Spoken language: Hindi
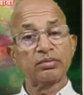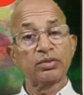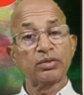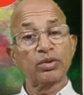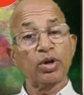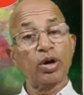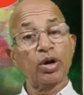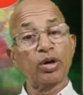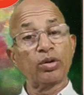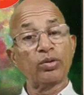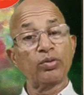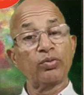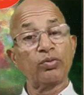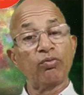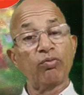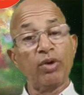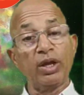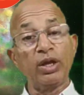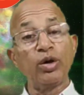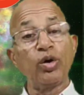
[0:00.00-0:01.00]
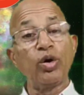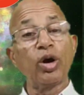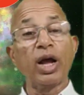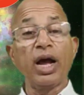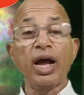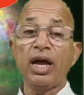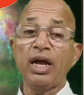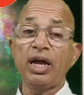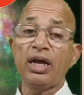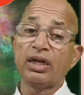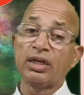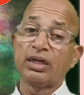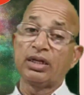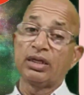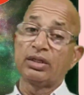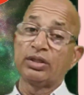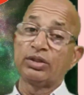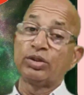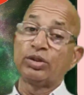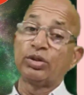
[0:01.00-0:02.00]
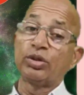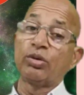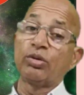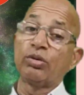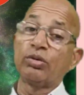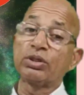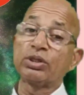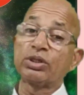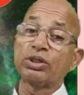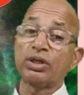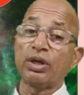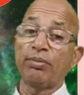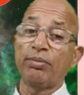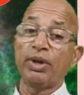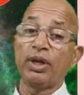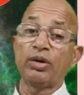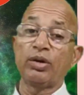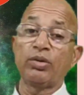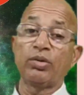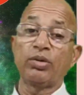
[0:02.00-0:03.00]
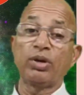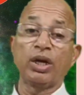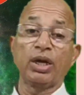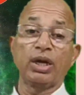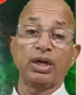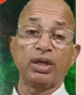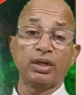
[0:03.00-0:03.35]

और वही होगा जो उस समय होना है